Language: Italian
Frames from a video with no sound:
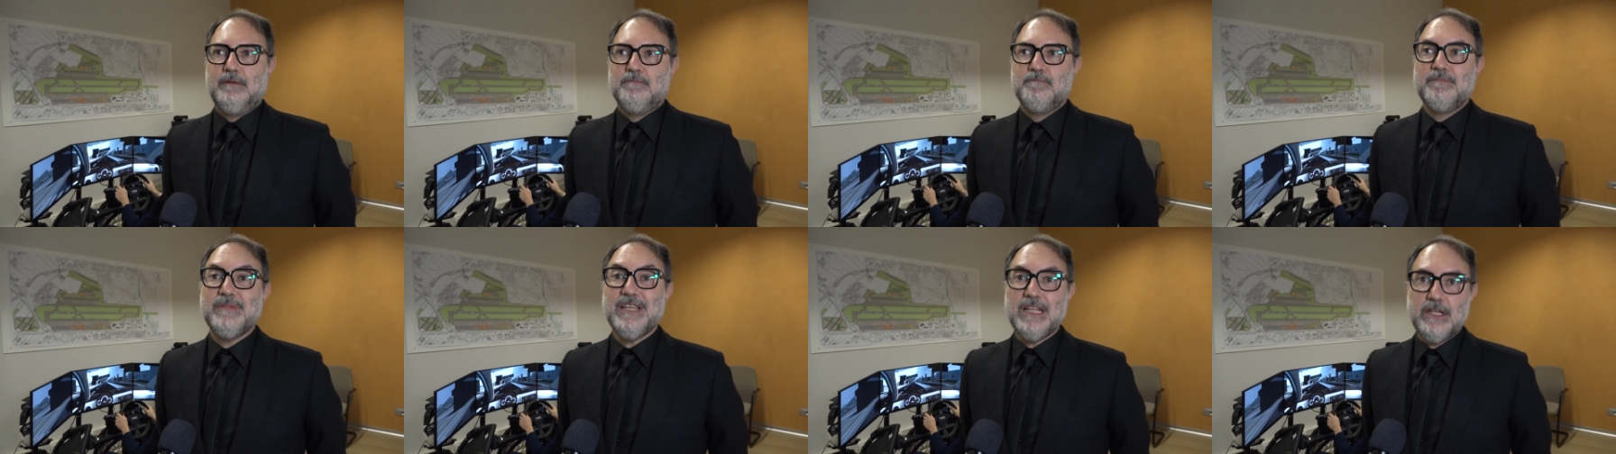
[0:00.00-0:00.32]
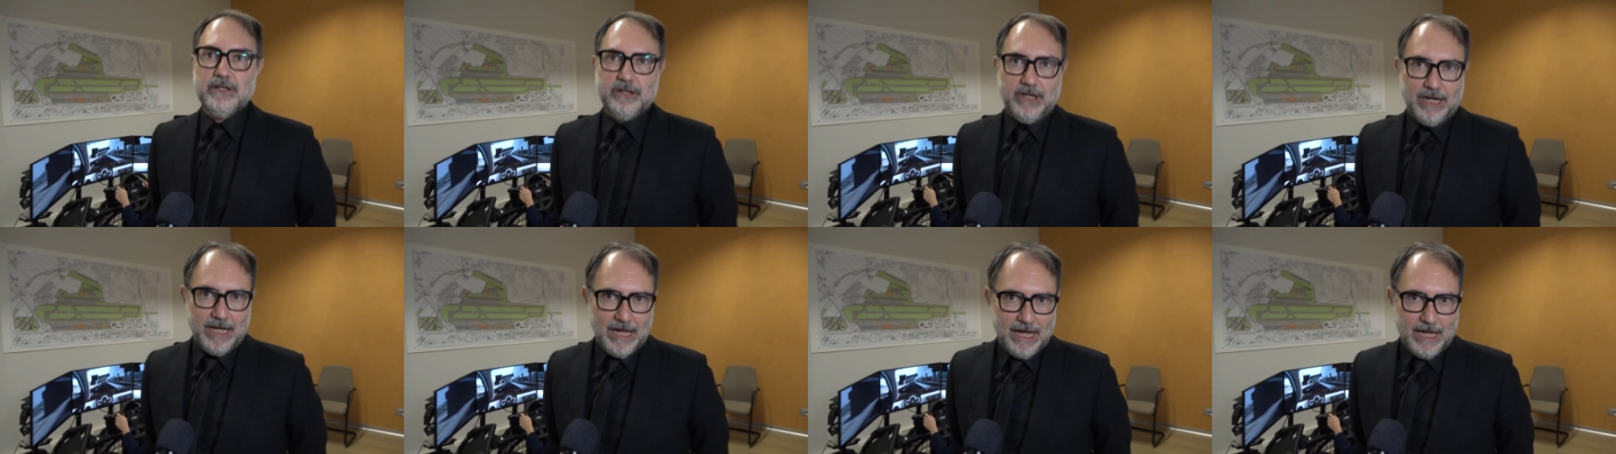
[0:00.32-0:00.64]

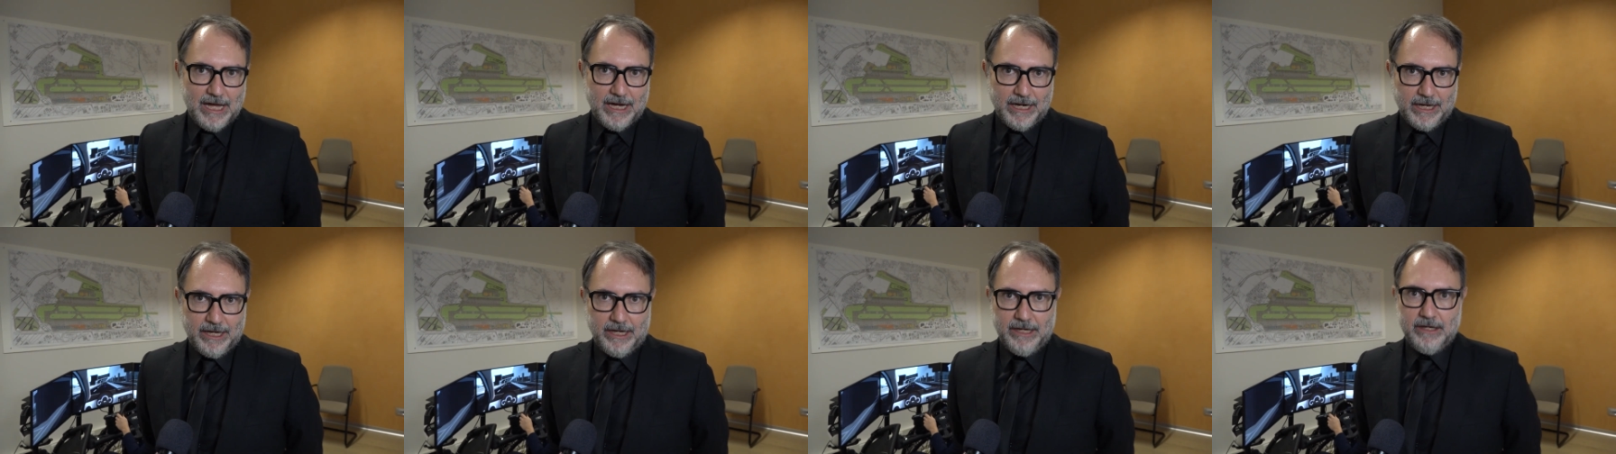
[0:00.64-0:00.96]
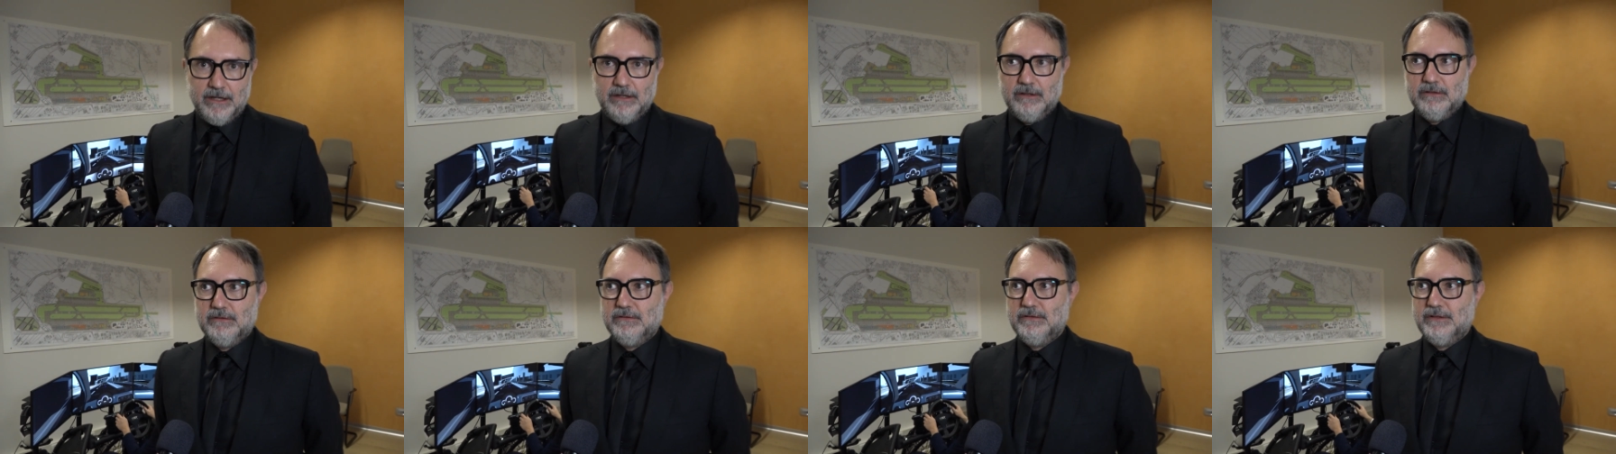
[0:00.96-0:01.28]

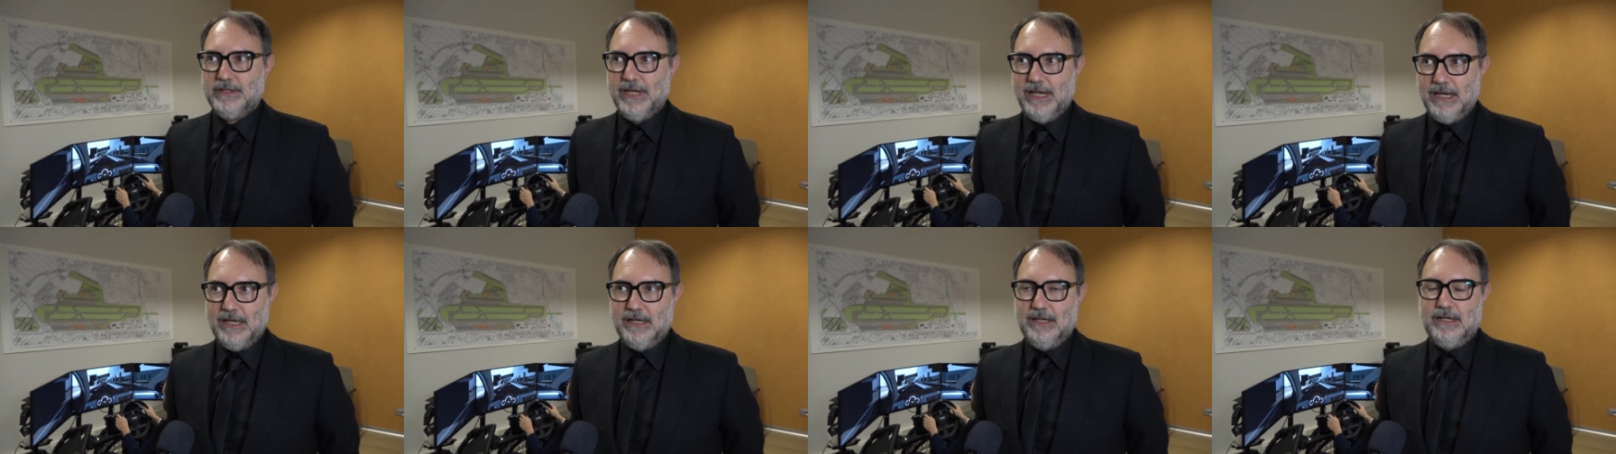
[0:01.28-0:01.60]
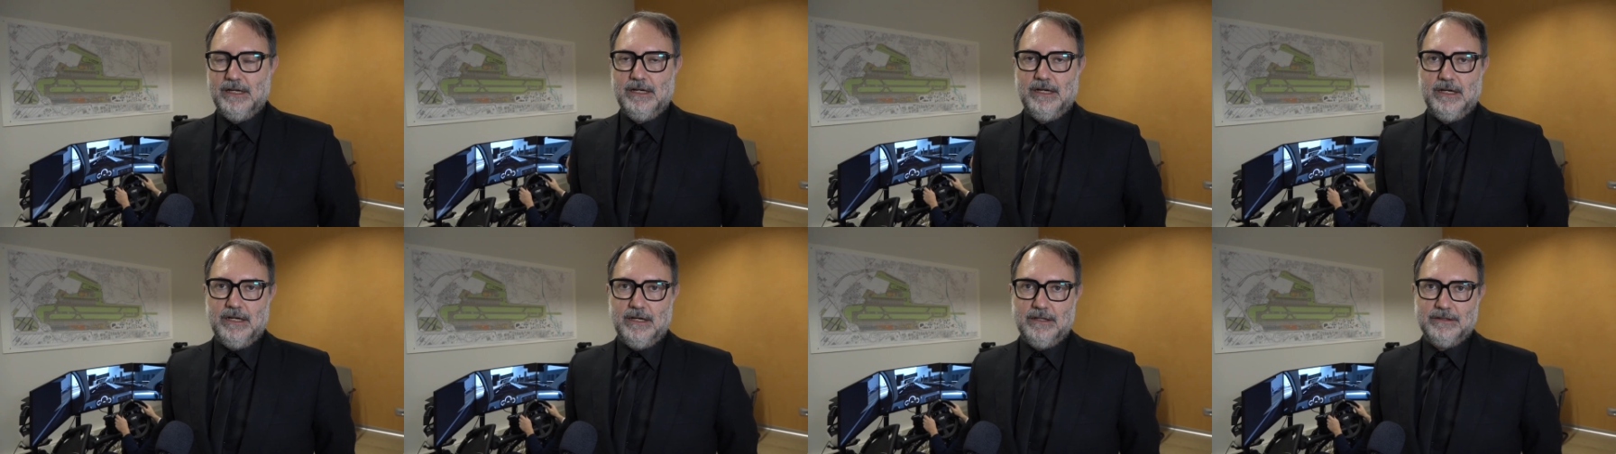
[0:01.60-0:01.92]
migliorare
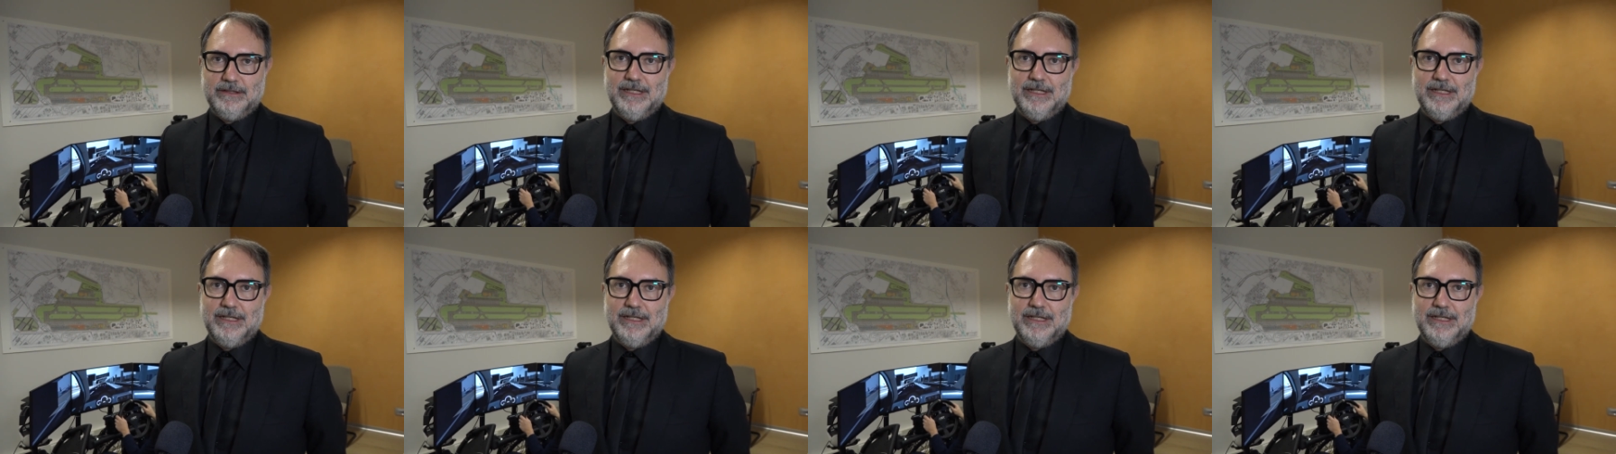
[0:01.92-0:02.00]
del,